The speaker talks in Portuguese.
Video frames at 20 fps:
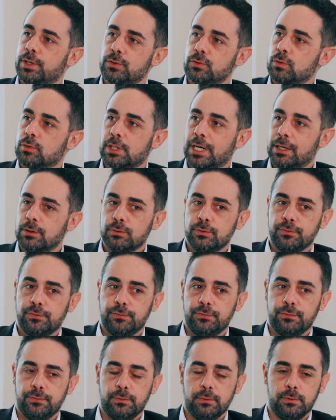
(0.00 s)
resultado
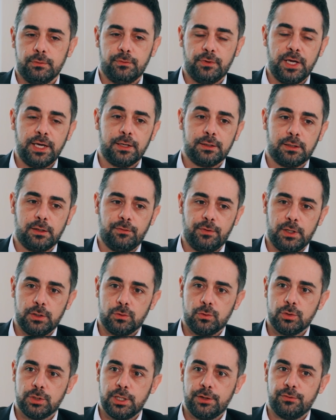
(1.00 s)
vem
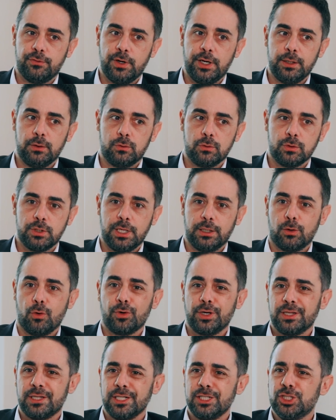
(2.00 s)
através dos eventos, né, que é
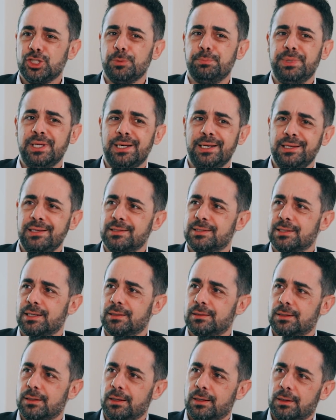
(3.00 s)
o que
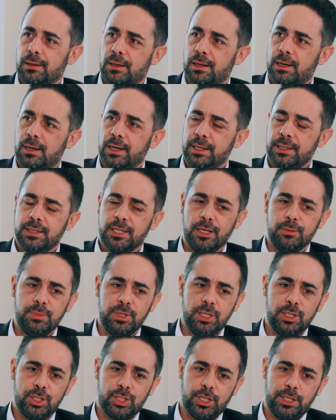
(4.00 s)
tangibiliza a IT
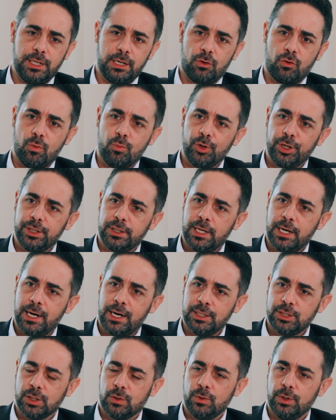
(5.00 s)
Media e a
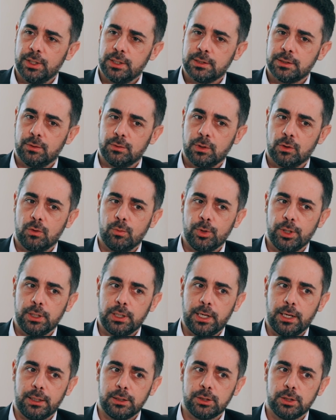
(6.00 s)
comunidade, a conexão da
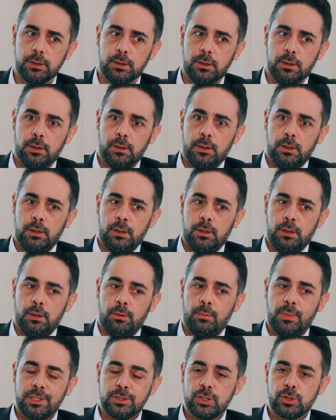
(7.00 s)
comunidade.
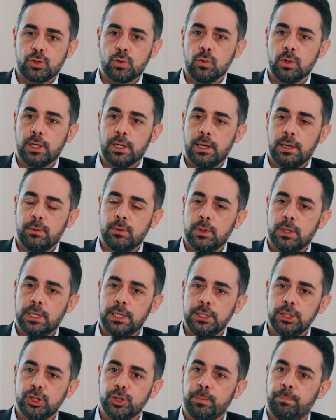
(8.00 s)
Mas acho que o, a, o
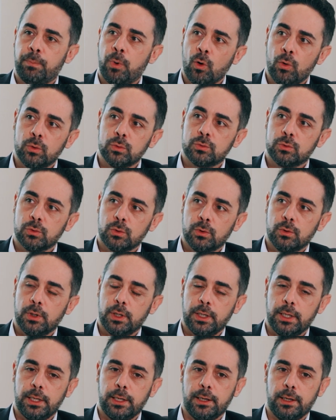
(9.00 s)
grande ponto
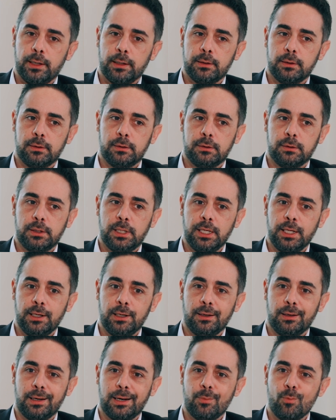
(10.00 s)
é
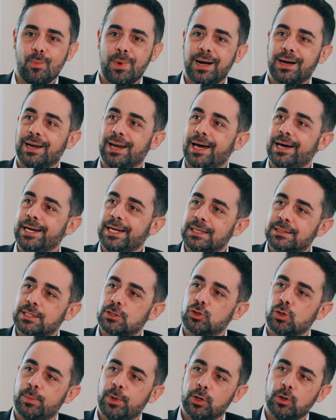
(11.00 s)
ter uma
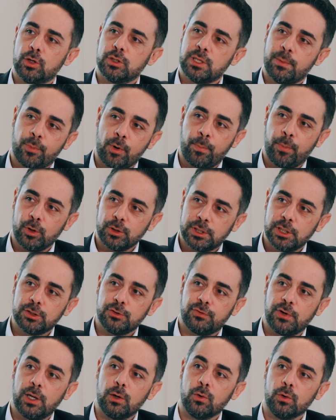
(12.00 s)
clareza sobre a nossa proposta
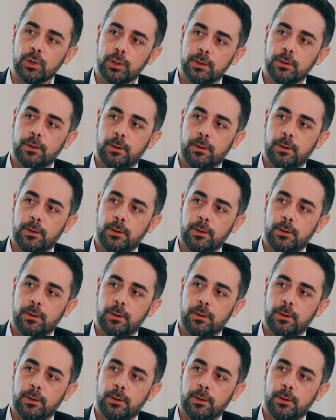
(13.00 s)
de valor.